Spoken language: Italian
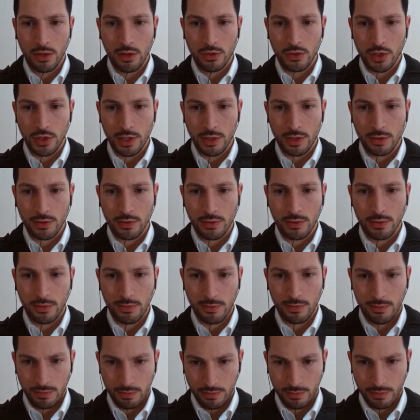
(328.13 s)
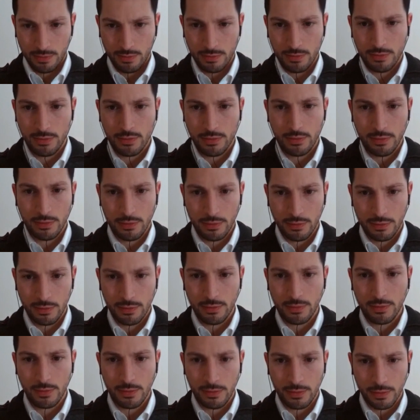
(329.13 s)
questo è un corso che
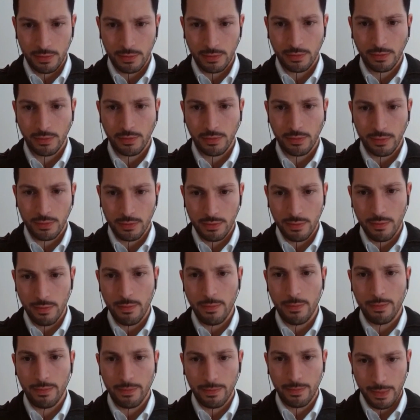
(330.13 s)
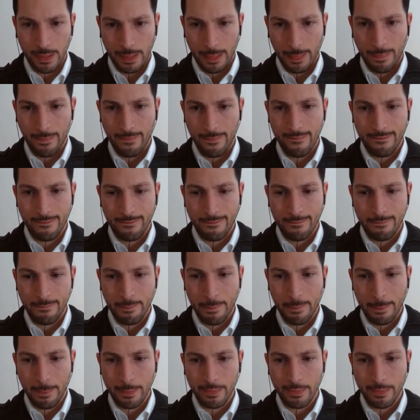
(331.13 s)
comunque prepara sotto tutti i punti di vista.